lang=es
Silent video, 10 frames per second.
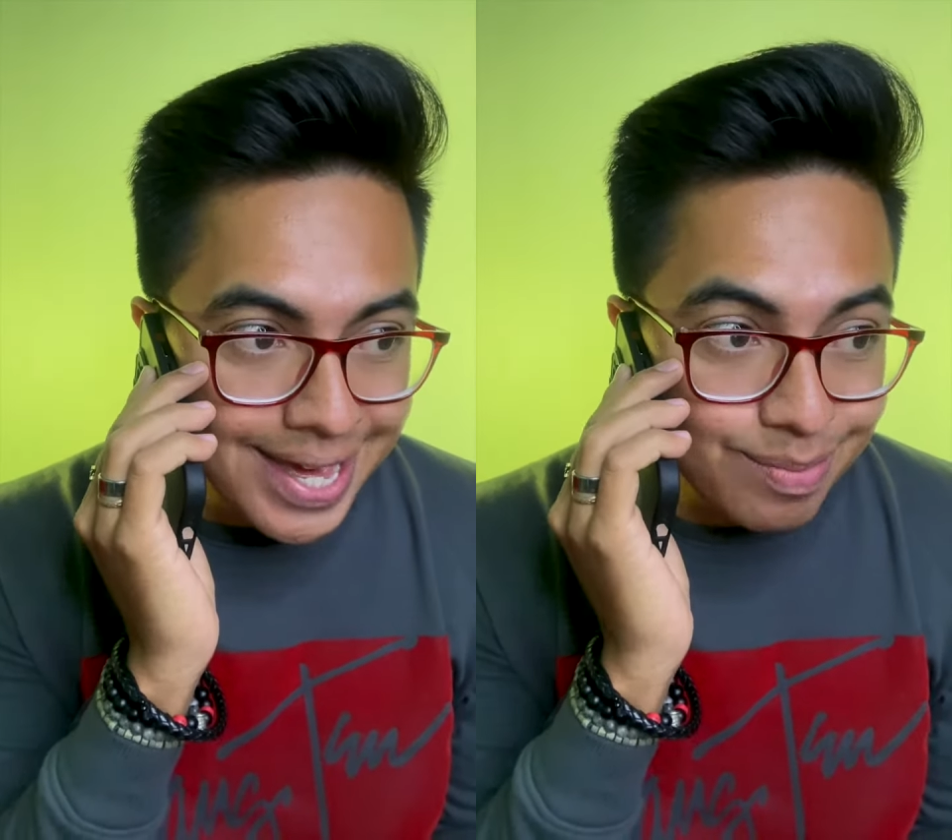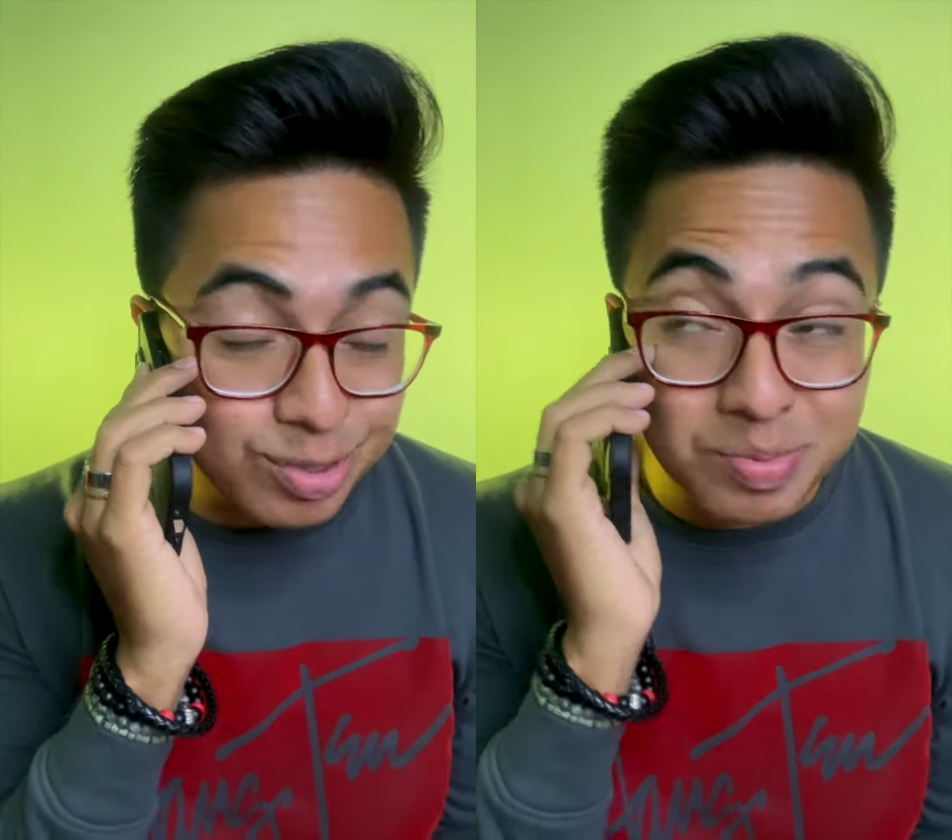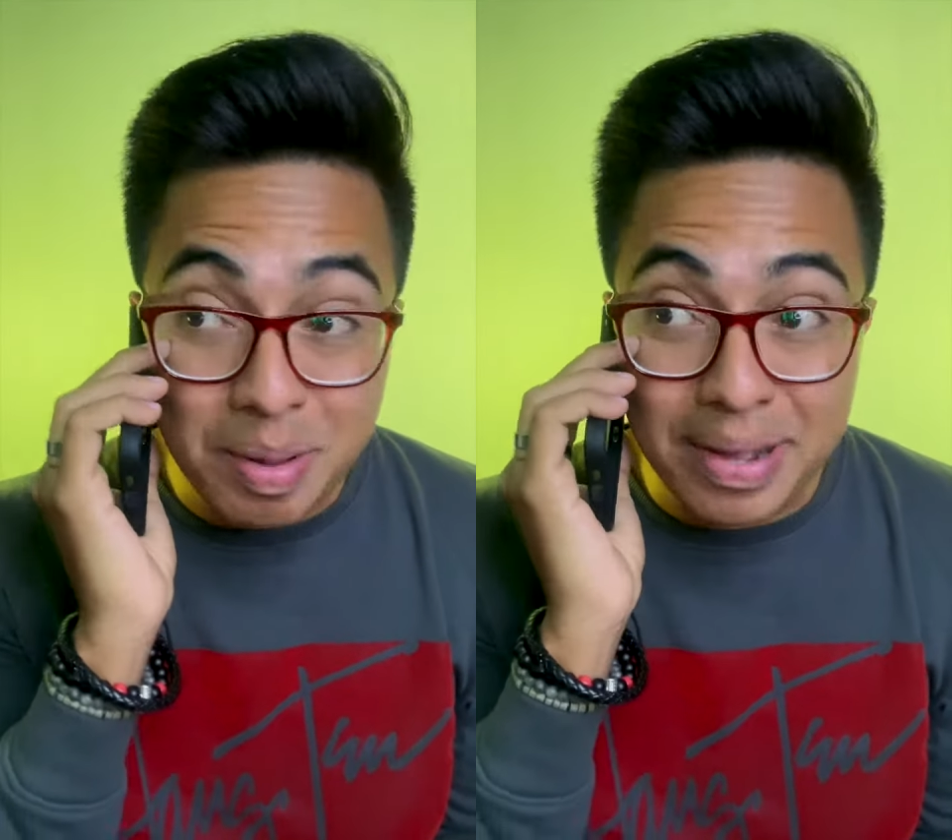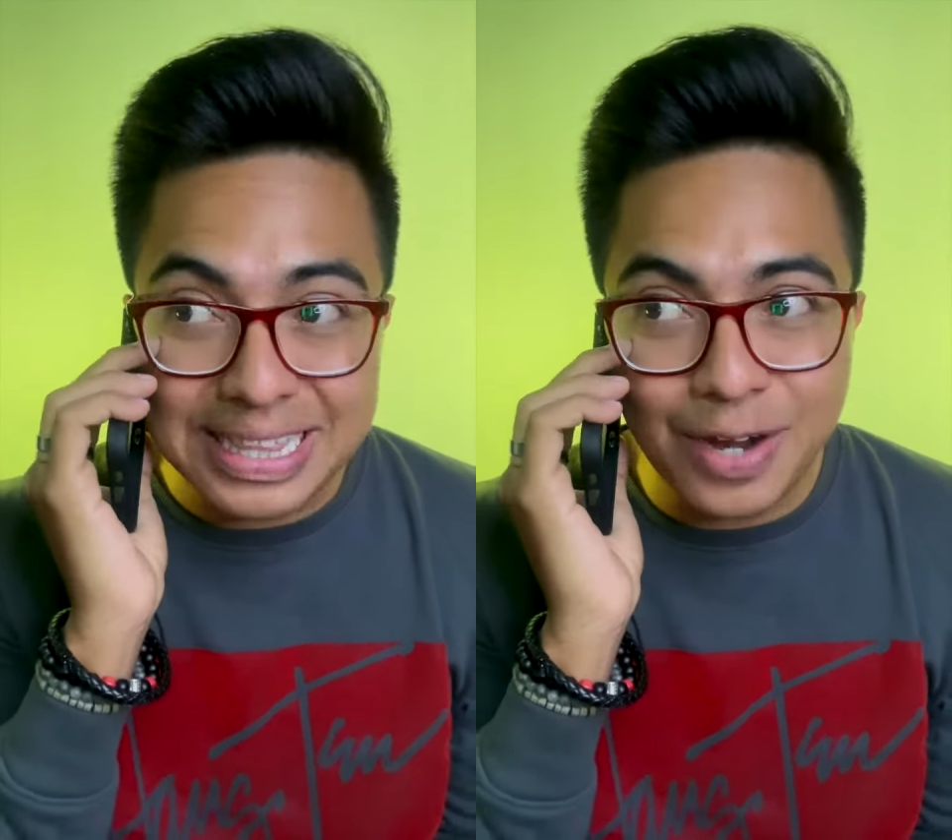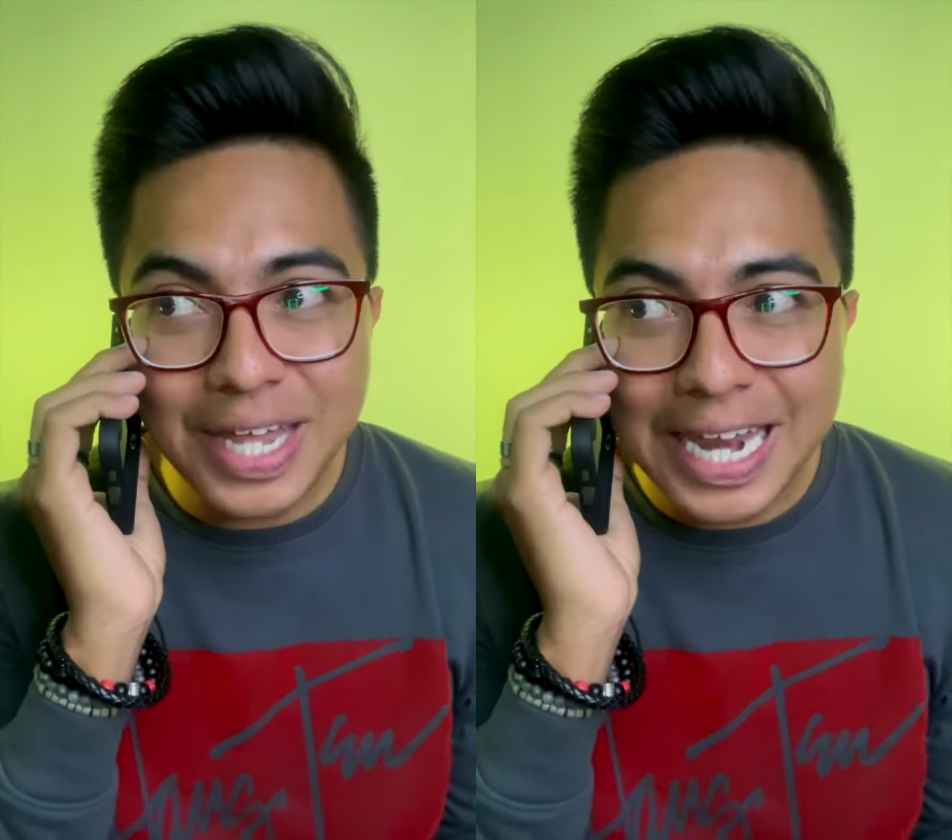pues me
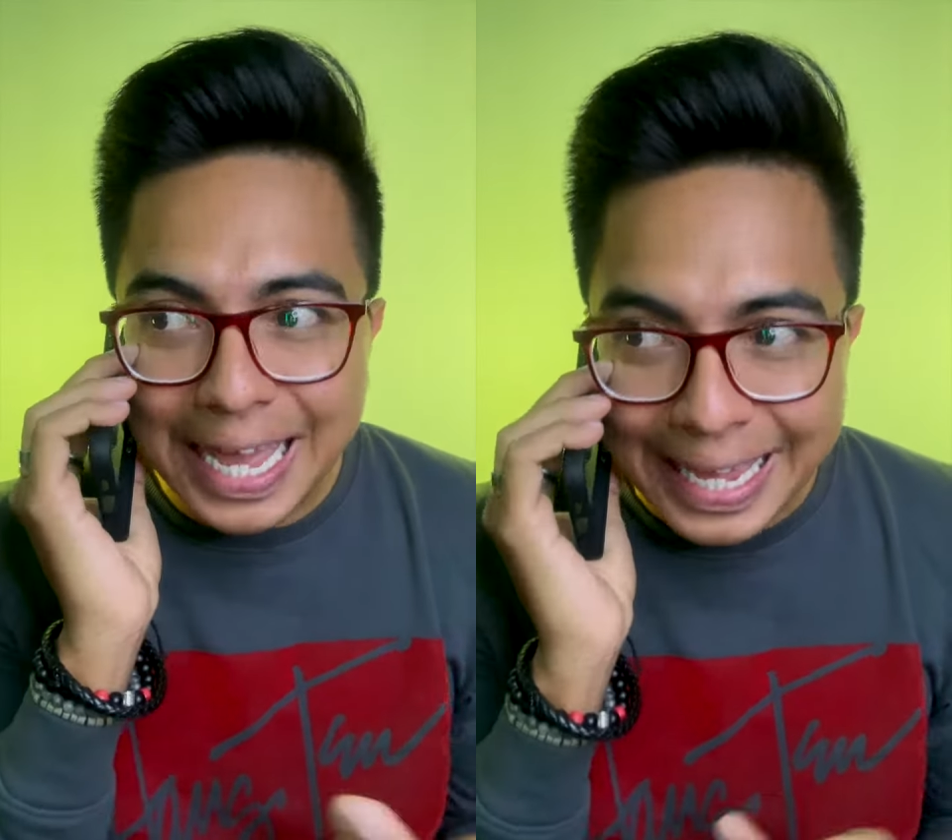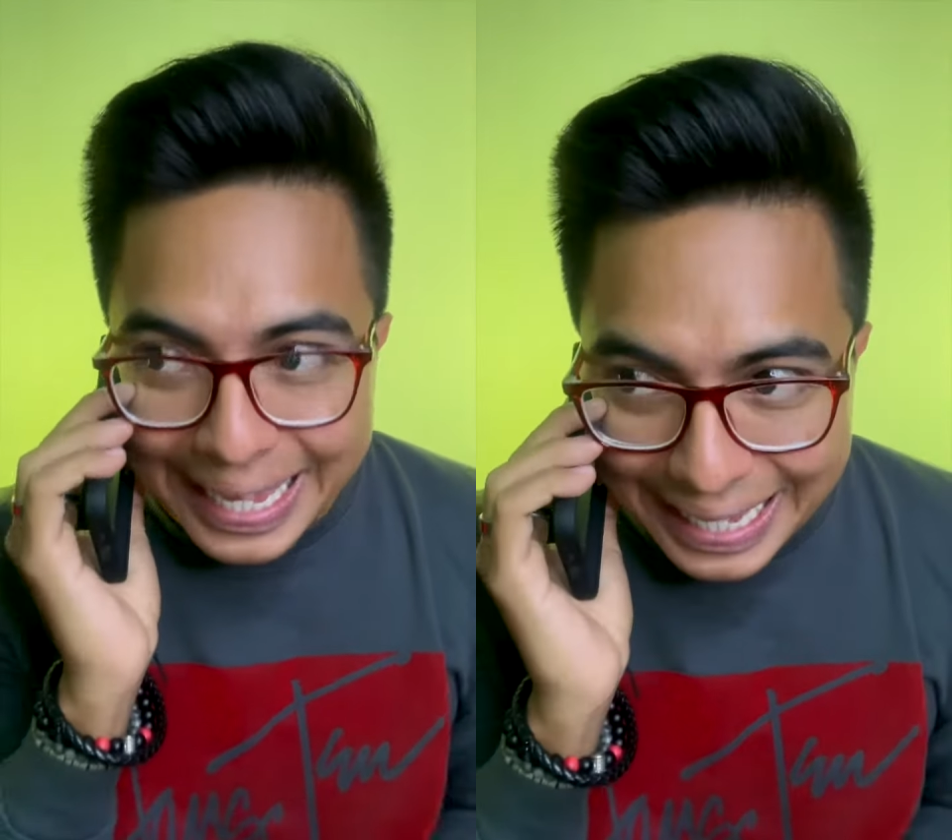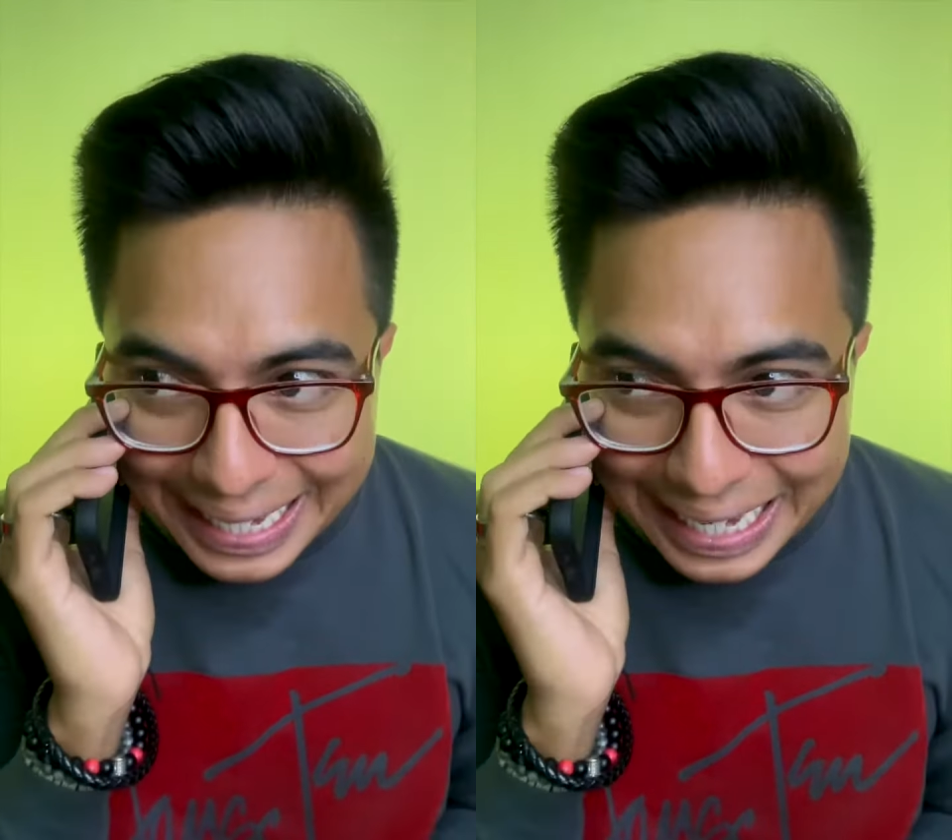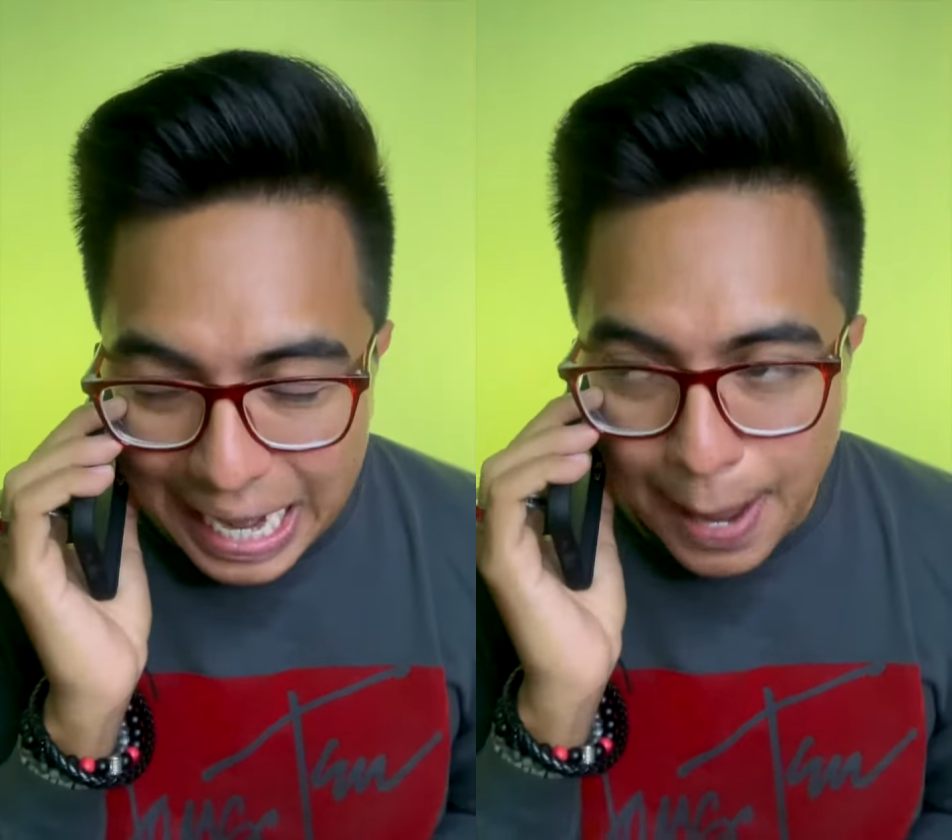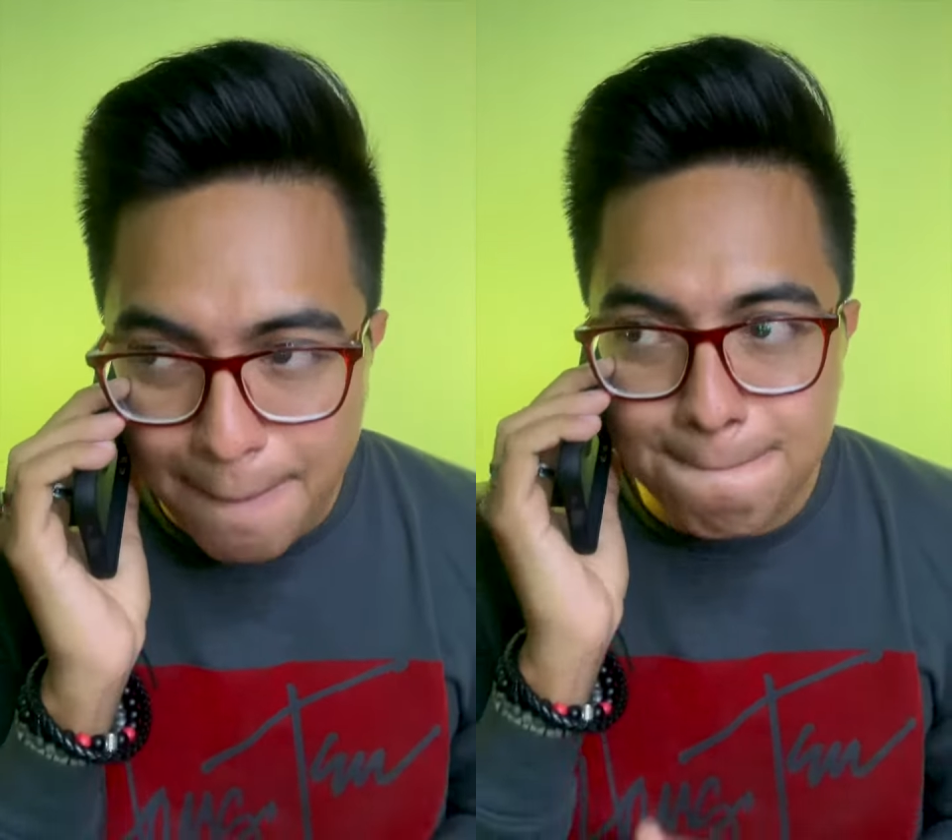mandaron a la guerra.